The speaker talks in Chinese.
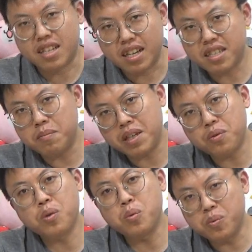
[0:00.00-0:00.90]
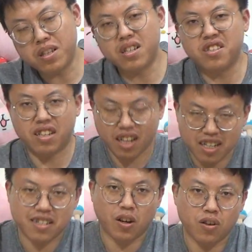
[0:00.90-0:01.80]
上一次影片因为问问题的人实在
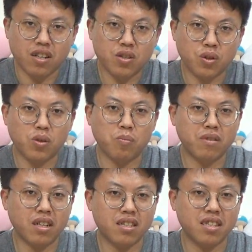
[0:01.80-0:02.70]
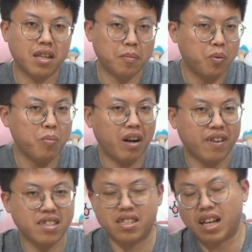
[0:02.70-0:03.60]
太少了，所以我们这一次也不麻
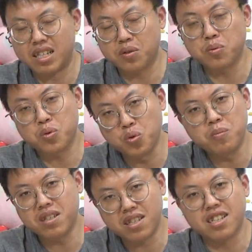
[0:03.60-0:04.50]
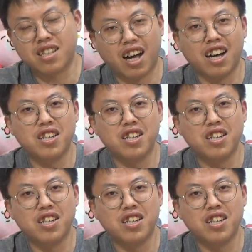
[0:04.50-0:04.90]
烦解答师叔出面解答，